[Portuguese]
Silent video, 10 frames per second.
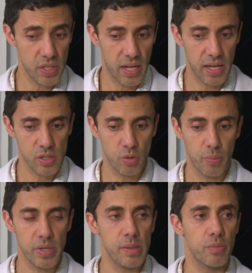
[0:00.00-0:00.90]
sinais, como
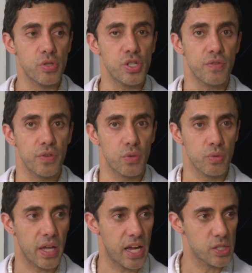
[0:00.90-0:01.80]
por exemplo,
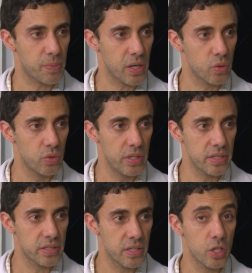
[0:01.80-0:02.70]
dificuldade para
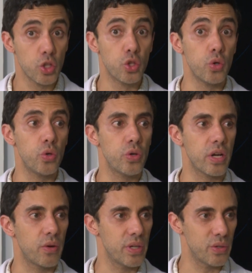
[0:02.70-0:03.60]
engolir, dor
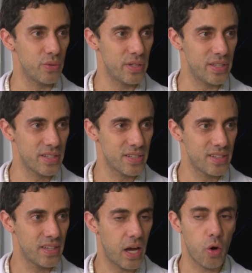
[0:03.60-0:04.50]
ao engolir,
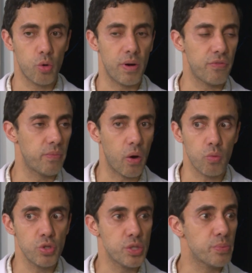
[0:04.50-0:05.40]
alguma,
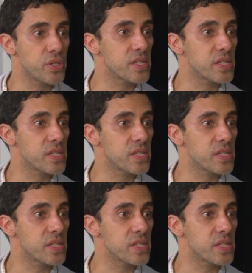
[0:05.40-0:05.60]
algum tipo de